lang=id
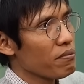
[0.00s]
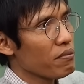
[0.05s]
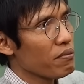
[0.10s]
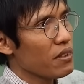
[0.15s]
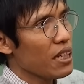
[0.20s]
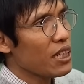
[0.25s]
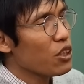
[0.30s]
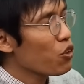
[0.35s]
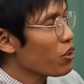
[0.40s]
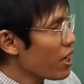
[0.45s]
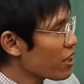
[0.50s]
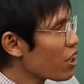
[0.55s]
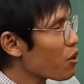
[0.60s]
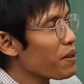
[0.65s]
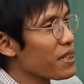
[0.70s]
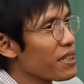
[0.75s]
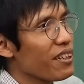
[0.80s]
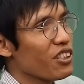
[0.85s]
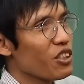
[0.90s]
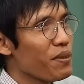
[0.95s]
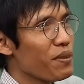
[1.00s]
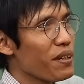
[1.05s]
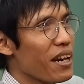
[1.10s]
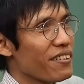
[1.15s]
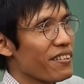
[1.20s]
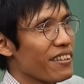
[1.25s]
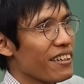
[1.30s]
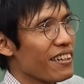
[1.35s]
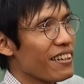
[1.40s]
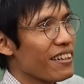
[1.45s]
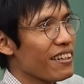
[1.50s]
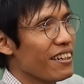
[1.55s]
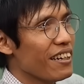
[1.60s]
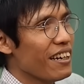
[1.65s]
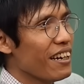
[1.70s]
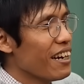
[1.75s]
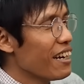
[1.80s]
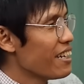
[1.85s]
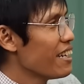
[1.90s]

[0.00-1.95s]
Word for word: itu yang terpenting sebenarnya. Hmm.